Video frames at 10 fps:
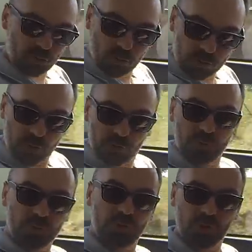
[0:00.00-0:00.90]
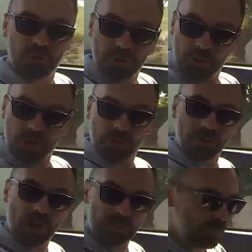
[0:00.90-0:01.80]
donc on s'enfonce dedans et on est,
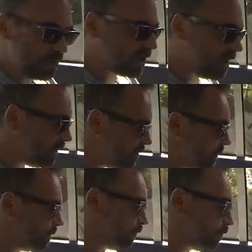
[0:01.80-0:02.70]
on est un petit peu calé. Quoi.